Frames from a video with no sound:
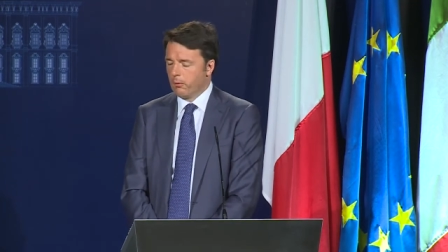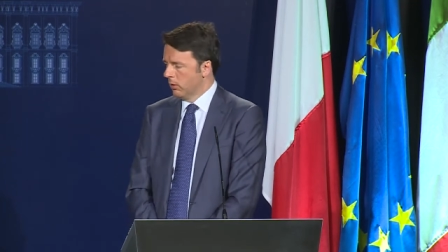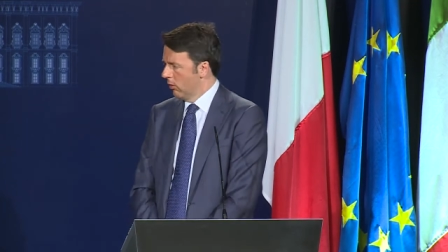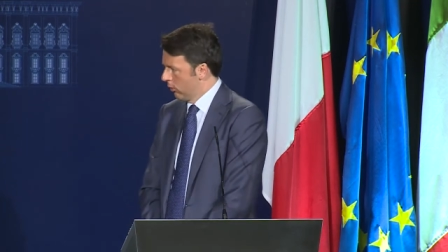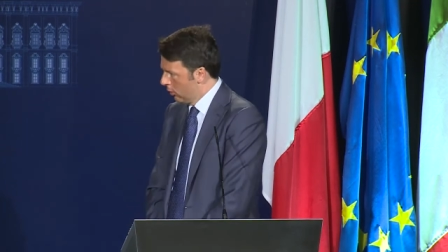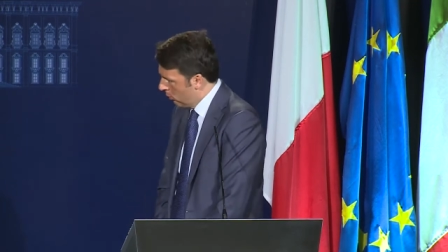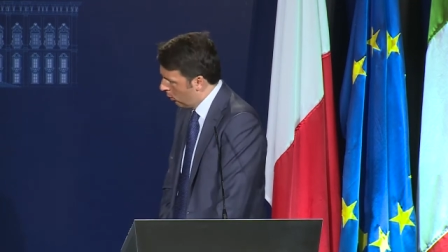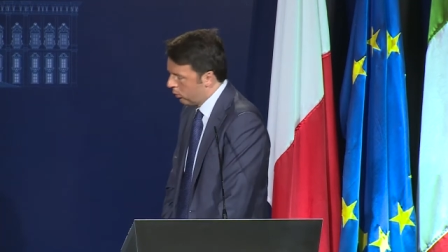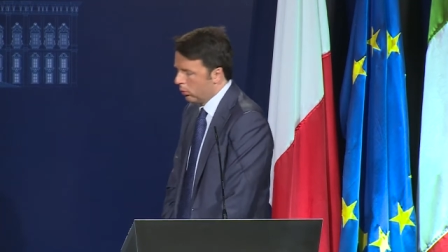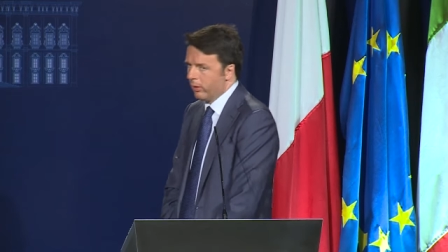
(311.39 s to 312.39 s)
Quindi sono
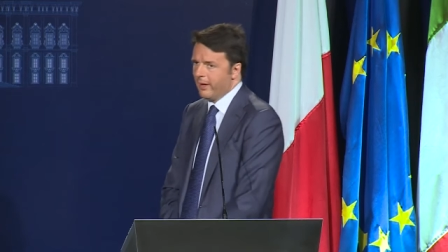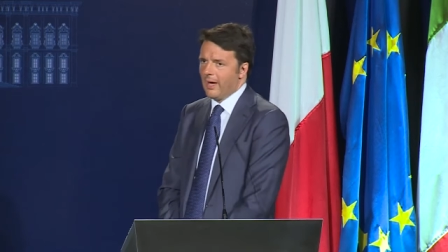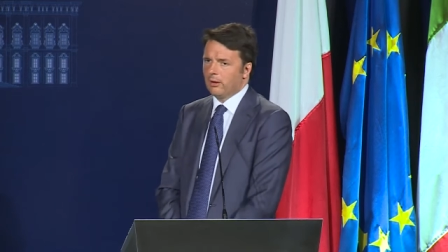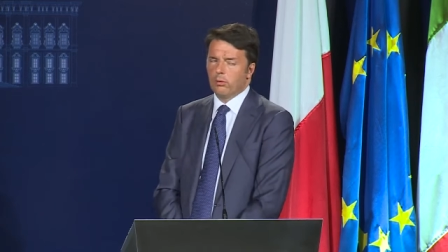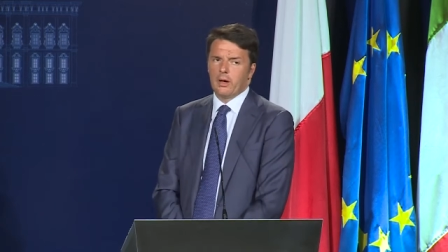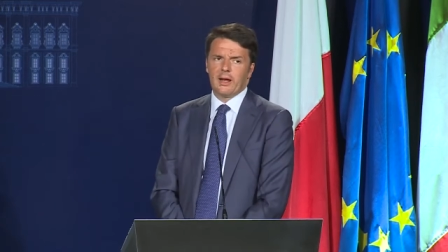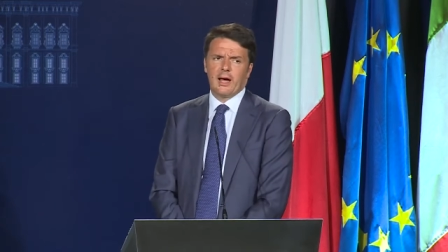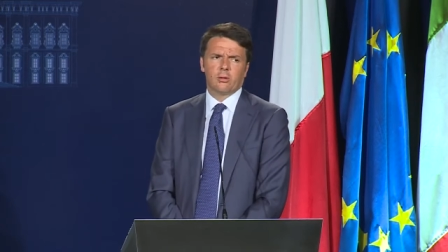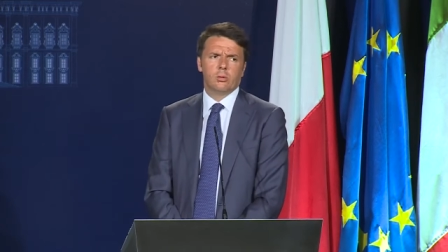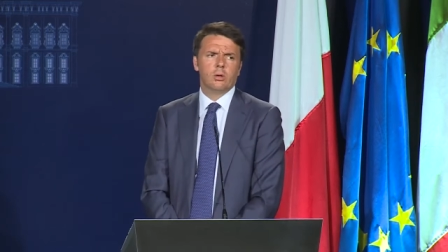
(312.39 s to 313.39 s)
molto lieto e
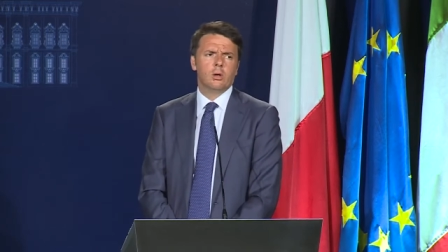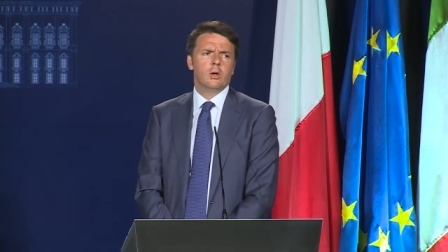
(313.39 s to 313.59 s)
grato